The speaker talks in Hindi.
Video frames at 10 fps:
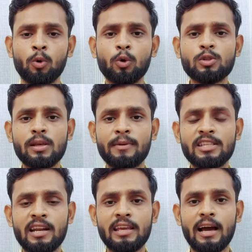उनको
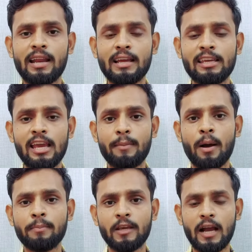समझ नहीं आ रहा कि अब
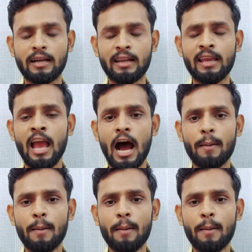हम क्या करें